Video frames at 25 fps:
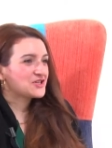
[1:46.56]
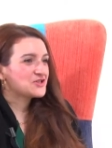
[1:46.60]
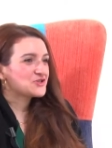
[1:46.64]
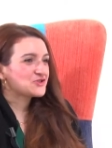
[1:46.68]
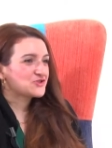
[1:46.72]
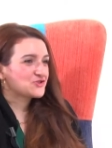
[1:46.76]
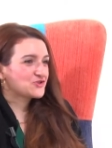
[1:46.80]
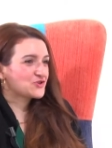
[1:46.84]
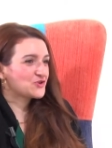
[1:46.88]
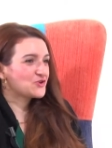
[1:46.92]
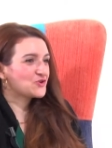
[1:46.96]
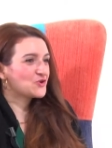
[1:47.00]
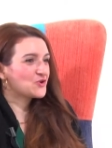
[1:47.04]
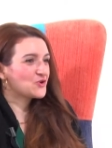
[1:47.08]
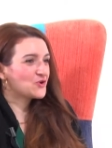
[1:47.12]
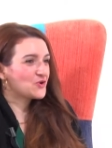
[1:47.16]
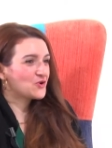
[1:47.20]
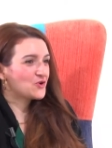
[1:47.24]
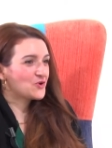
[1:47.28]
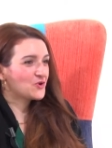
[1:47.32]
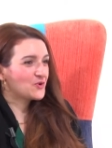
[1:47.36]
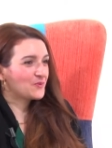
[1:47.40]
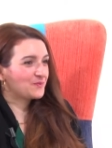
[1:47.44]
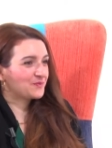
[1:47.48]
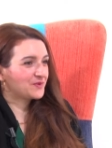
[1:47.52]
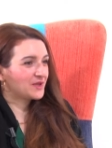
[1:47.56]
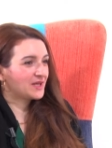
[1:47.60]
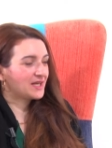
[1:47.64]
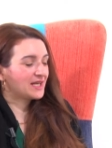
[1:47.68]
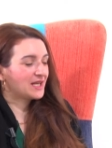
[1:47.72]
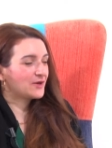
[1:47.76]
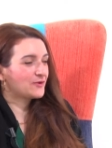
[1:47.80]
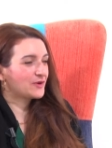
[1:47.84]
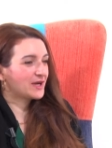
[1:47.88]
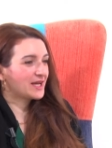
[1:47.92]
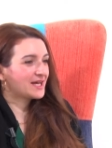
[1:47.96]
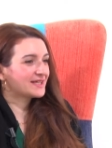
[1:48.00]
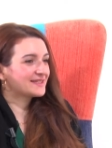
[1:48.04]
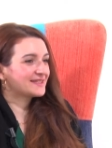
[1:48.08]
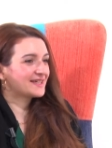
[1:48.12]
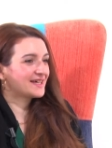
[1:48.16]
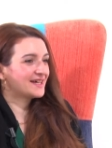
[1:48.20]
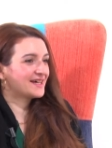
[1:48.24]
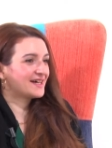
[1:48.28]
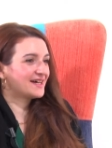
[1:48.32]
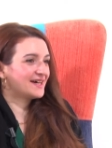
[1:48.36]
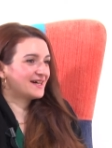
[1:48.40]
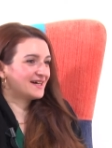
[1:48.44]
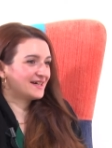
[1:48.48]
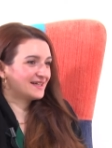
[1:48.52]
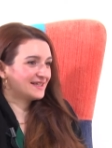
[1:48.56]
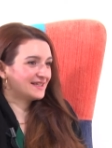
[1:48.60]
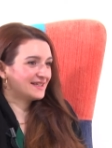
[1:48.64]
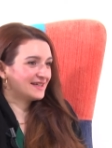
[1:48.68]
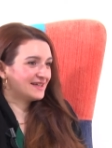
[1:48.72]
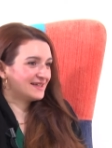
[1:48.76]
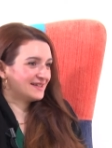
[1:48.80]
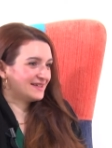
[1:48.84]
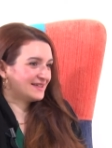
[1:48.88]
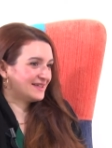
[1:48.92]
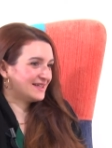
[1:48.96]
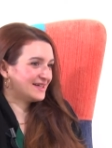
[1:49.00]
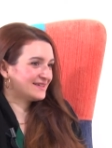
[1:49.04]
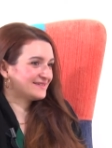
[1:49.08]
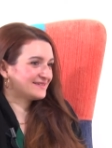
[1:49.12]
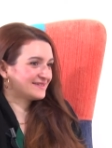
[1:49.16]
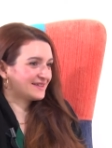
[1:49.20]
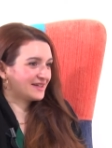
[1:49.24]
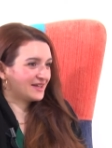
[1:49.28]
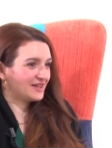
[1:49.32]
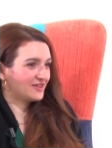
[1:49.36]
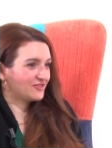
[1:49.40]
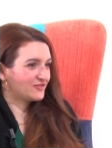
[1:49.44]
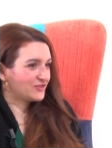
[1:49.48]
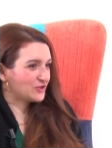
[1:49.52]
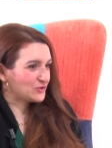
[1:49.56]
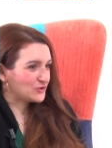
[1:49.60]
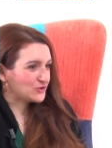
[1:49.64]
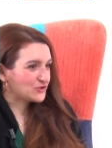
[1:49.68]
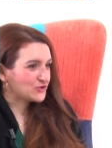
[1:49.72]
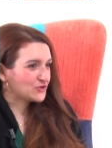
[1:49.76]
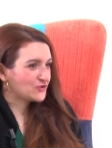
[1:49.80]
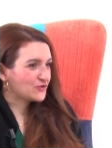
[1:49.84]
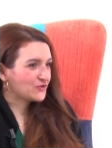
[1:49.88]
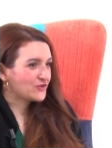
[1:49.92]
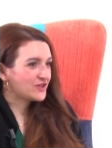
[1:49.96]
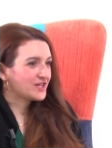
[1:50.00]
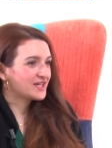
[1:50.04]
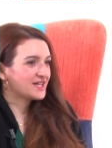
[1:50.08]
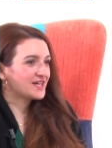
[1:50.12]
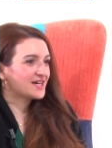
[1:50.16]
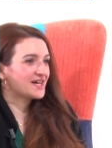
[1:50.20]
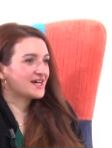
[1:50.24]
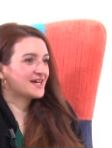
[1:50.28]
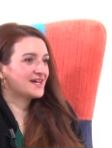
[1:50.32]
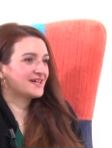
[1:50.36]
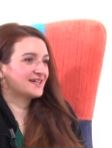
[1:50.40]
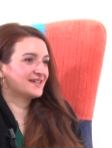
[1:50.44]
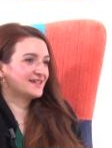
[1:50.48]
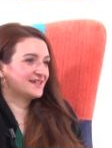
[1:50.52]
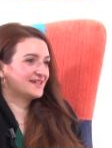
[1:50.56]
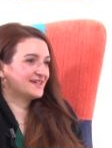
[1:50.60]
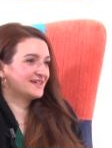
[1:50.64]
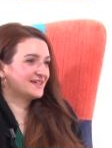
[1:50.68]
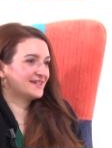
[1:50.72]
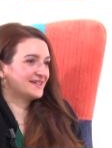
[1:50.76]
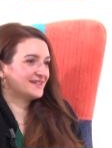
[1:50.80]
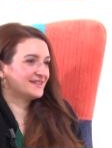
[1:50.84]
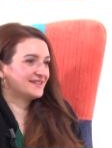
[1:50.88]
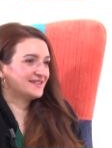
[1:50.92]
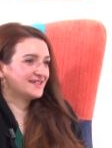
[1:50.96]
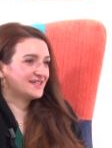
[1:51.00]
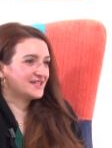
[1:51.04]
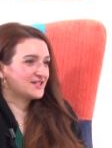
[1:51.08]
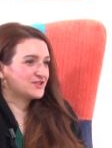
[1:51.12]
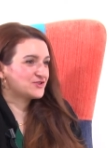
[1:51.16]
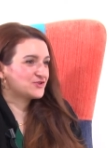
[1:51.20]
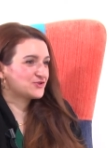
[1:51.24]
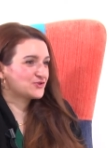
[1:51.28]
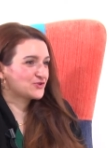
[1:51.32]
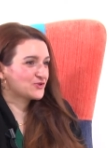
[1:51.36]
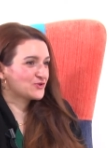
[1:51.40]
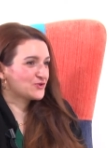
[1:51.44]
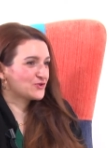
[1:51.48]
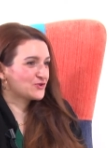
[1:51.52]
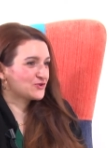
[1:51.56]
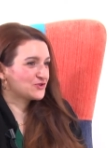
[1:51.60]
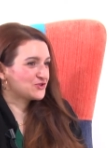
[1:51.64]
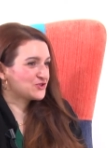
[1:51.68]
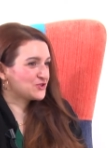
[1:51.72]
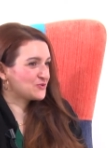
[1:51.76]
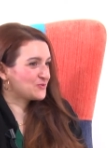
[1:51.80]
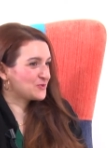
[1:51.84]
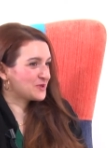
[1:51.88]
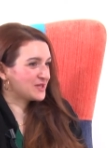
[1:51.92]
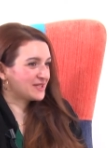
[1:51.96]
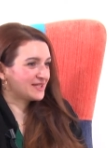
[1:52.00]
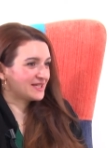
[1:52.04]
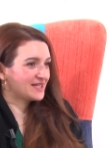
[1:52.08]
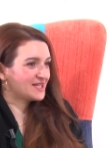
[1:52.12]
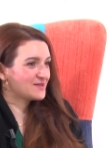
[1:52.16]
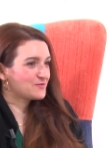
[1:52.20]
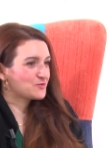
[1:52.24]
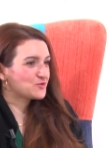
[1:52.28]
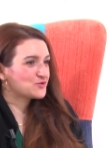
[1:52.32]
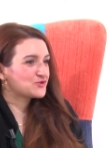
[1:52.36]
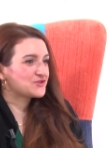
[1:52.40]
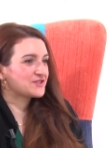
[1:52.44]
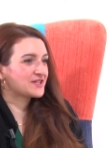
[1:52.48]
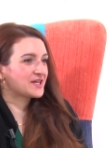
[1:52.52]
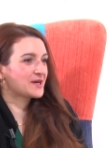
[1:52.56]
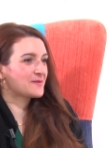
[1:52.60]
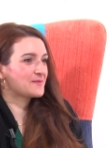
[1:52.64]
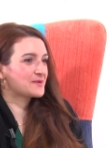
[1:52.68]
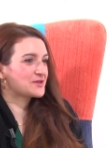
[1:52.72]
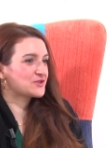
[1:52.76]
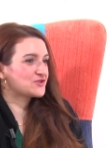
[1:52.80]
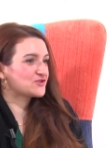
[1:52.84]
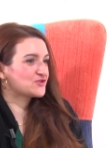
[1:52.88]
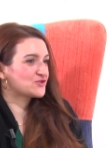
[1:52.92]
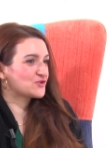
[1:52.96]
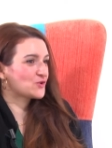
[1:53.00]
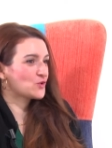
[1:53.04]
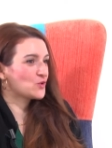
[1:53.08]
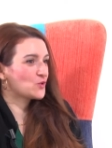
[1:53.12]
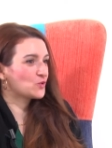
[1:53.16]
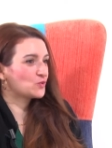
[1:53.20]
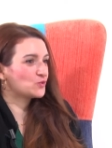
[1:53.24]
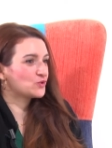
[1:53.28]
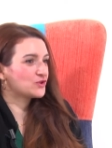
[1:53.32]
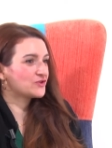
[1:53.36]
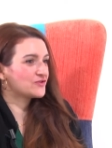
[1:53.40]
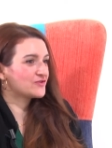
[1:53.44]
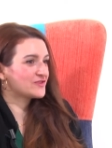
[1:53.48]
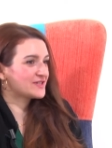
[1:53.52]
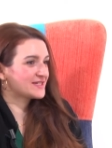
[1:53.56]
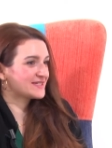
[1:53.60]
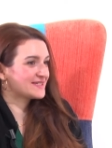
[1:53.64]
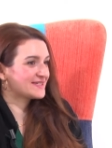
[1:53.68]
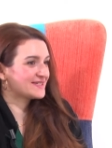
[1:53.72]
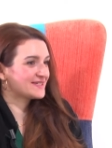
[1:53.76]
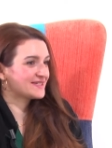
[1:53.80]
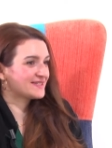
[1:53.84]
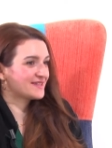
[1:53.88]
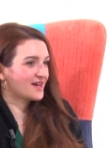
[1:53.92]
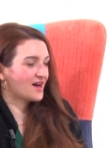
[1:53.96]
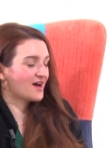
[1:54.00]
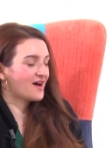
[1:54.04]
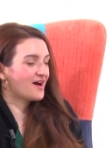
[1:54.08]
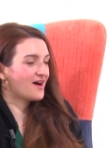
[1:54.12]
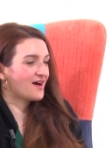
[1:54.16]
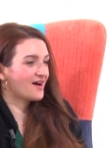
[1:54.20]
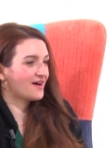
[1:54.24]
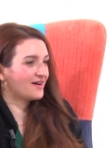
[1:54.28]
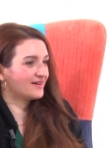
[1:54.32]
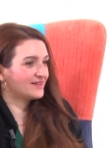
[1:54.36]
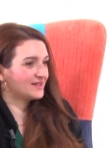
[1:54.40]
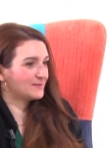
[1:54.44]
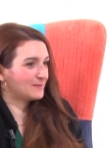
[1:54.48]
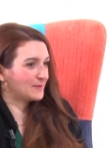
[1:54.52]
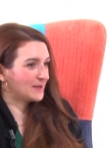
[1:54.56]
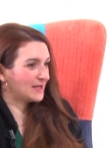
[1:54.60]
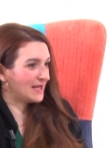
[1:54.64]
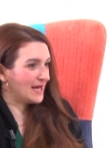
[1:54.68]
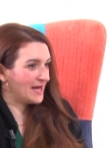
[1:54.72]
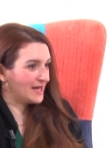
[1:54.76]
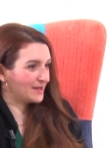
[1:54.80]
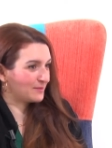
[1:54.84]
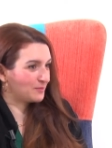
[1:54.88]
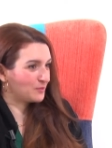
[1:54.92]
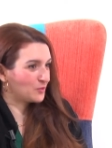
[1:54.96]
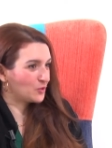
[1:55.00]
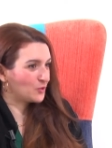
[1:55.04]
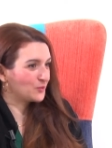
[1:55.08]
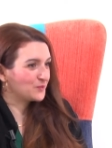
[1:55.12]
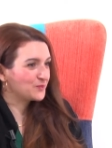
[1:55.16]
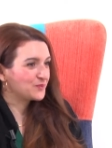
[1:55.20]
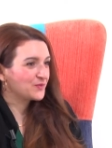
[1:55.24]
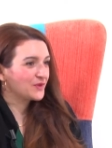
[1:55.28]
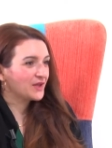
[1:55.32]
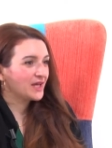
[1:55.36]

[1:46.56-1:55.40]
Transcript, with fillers: sono eh, laureata eh, in lettere e filosofie e indirizzo discipline della musica presso l'Università di Palermo.